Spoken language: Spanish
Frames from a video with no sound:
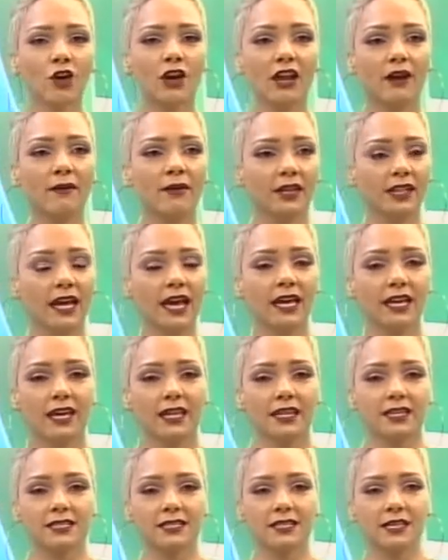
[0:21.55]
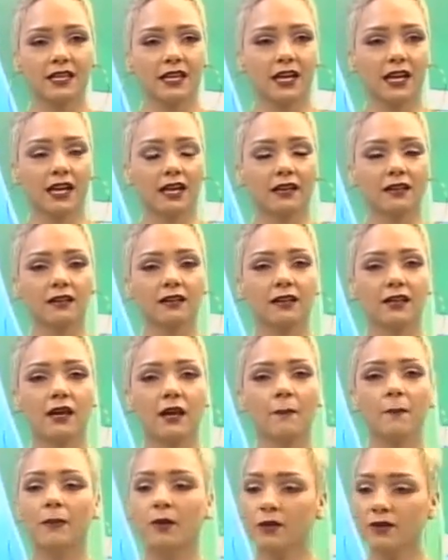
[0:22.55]
la verdad hay que decirla,
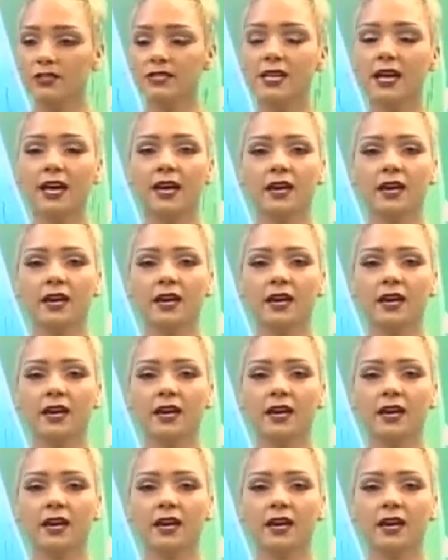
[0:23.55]
pero esa,